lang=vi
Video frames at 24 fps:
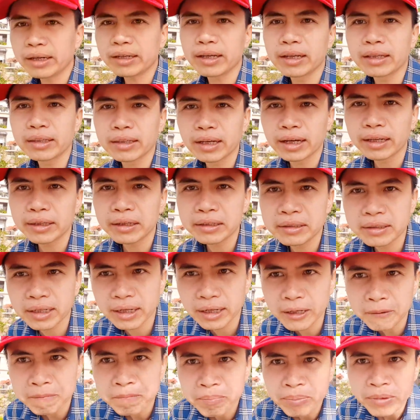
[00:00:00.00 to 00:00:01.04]
kinh tế thế
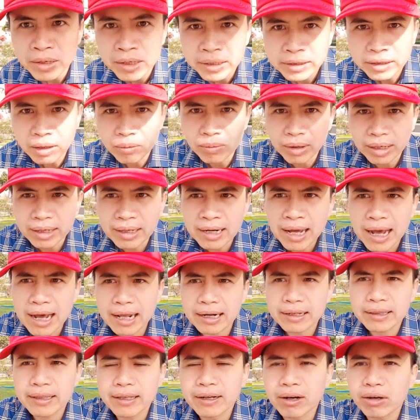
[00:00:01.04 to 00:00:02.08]
giới trong ngắn
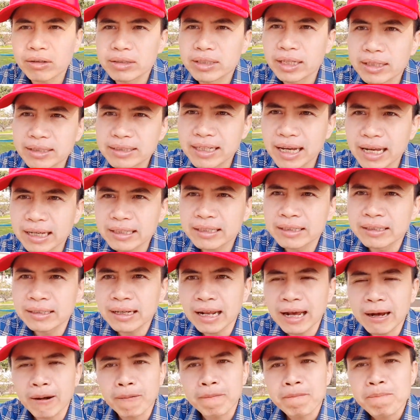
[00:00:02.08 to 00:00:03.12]
hạn thì nó diễn ra như thế
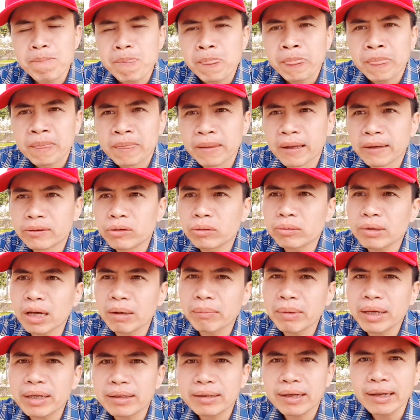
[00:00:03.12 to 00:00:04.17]
nào để chúng ta
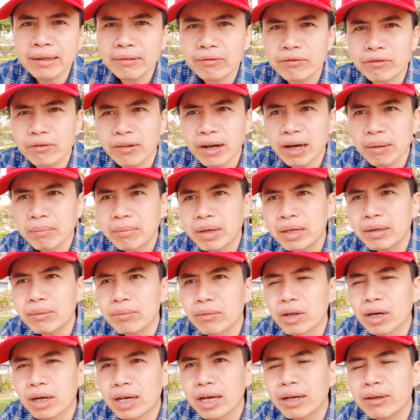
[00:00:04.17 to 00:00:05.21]
biết cách và
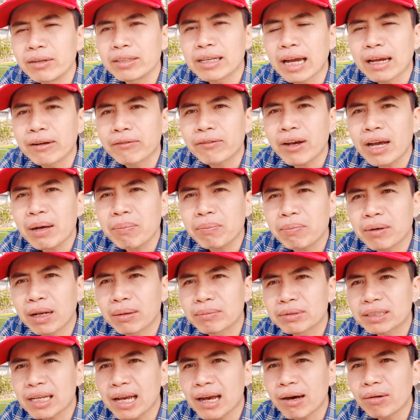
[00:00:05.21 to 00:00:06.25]
biết được cái giải pháp
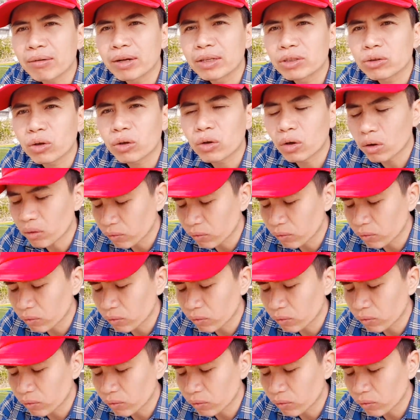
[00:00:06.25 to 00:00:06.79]
làm sao để cho nó